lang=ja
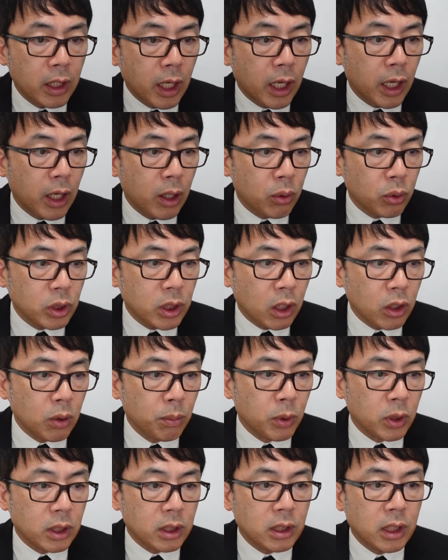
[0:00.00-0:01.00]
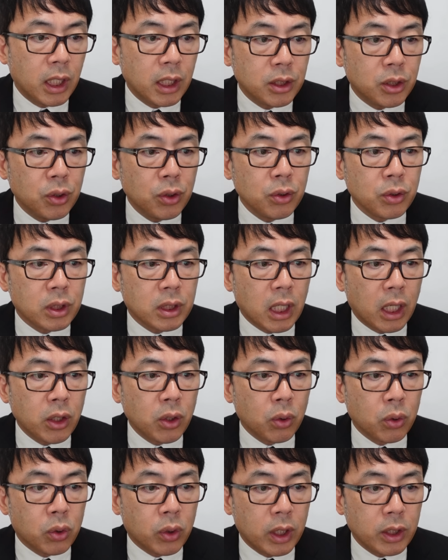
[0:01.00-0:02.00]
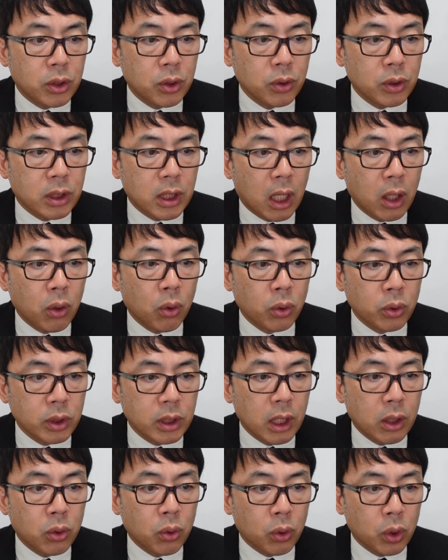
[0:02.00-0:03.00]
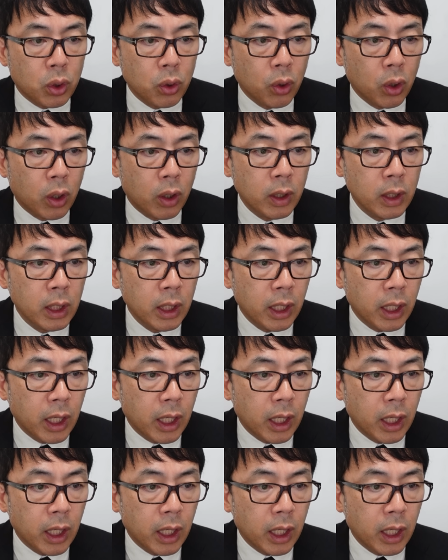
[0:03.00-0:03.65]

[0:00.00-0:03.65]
で、えー、ロシア軍もですね、SU-34 と SU-35 の戦闘機を、